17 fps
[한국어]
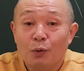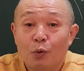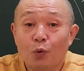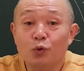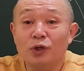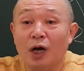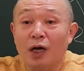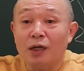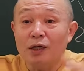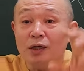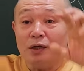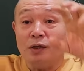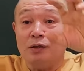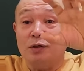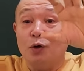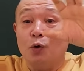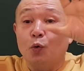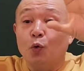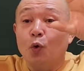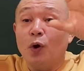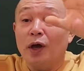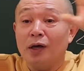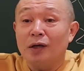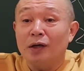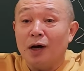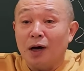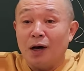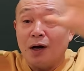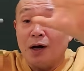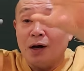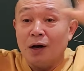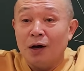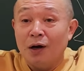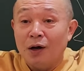5장이 그게
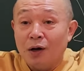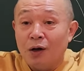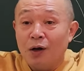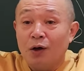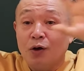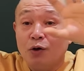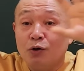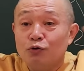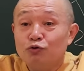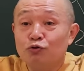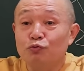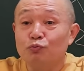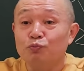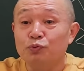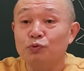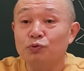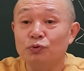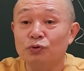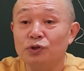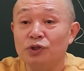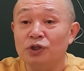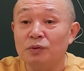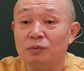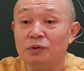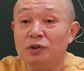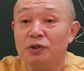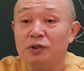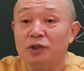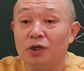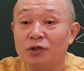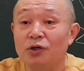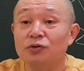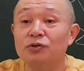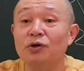5행이야. 6부는
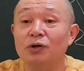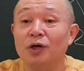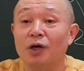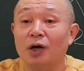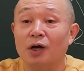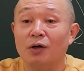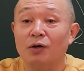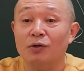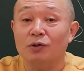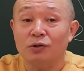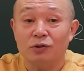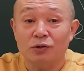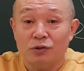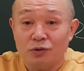12지지 6개야. 그,